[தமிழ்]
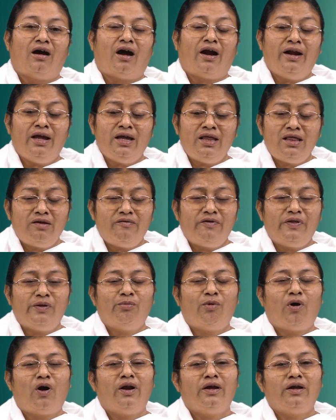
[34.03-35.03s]
அனைத்து
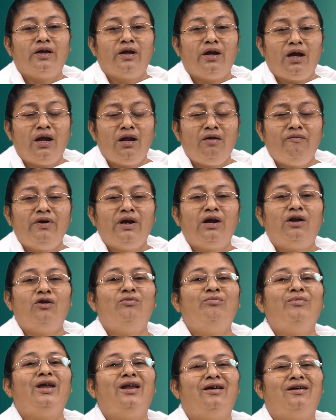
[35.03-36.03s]
விதமான
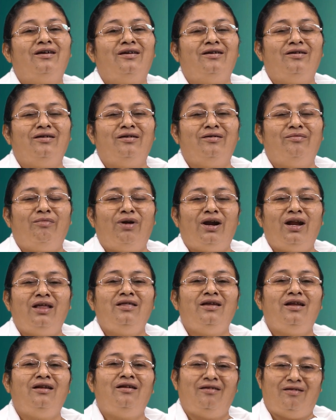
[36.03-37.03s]
கேள்விகளும் எனக்கு
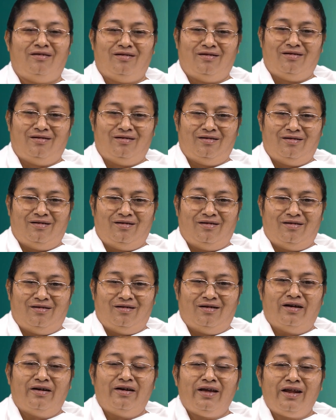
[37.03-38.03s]
மனதில்
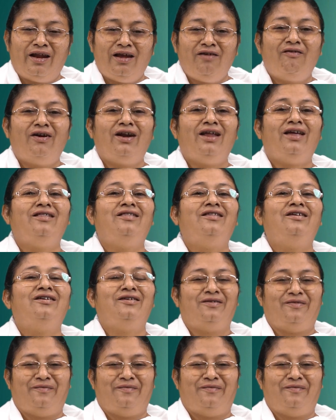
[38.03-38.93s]
நிறைவடைந்து